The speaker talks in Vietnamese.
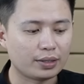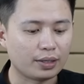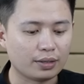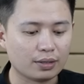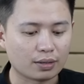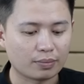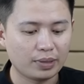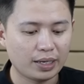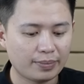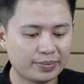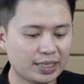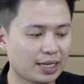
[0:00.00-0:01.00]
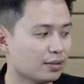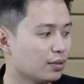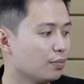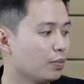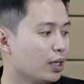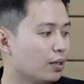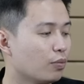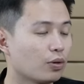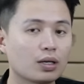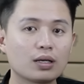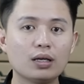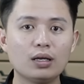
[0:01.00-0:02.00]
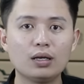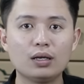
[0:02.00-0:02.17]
thì được bên em trang dự bị một cái